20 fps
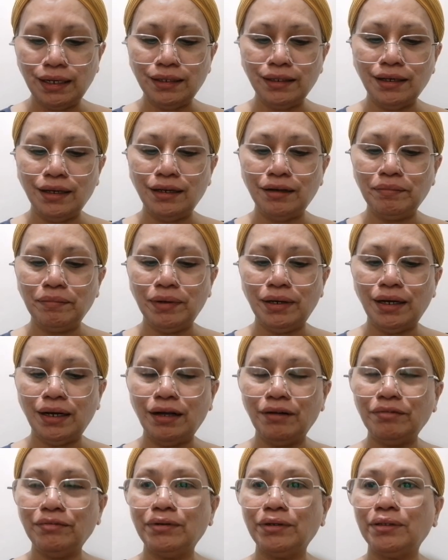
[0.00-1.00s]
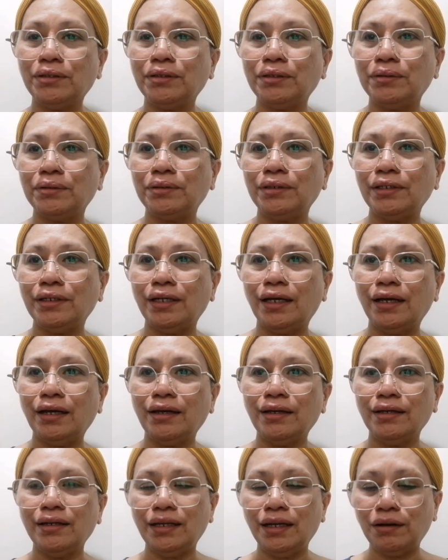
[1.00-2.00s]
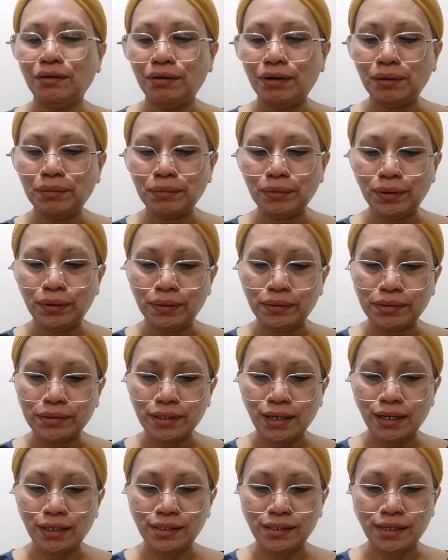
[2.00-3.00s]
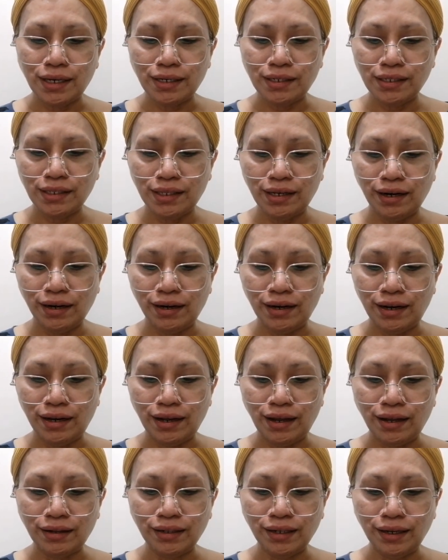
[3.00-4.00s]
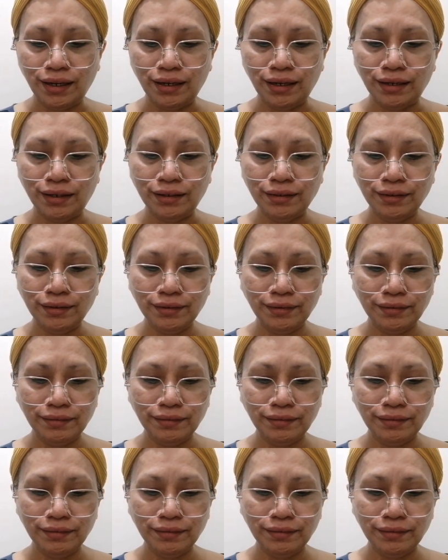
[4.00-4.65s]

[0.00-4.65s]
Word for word: liit na yung pinaka footnote niya hindi ko alam kung anong size size 3 na yata yan